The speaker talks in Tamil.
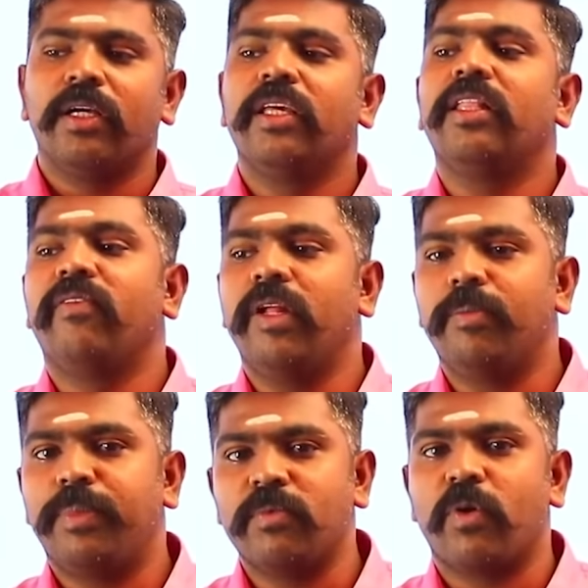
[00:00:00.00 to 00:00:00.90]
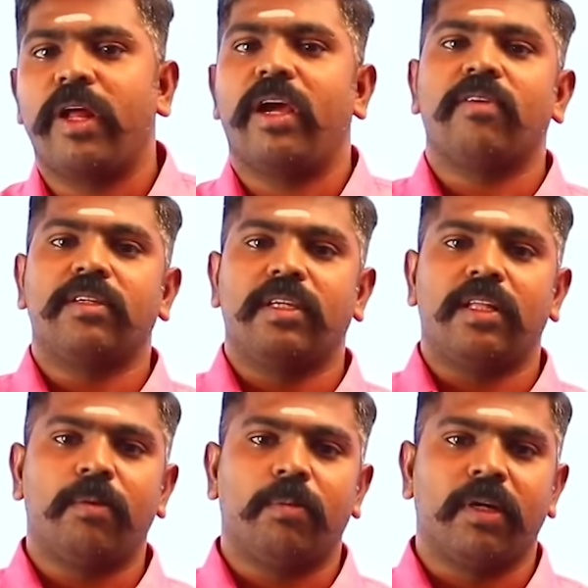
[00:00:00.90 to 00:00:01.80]
இந்த விருப்பம் உன்னைய கவனம்
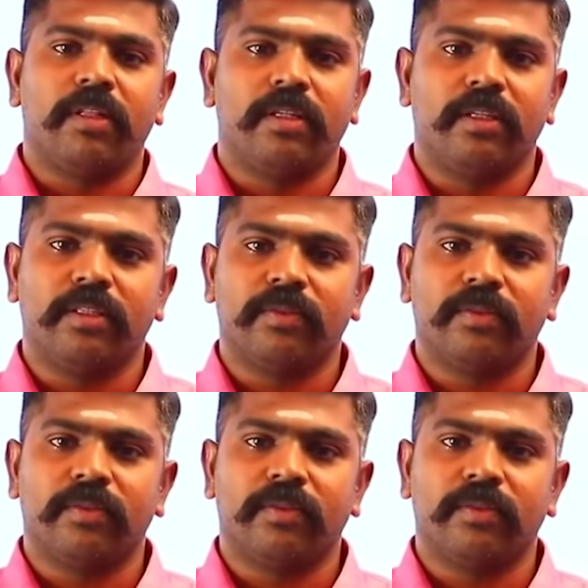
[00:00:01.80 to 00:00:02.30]
செதறாம பார்த்துக்குது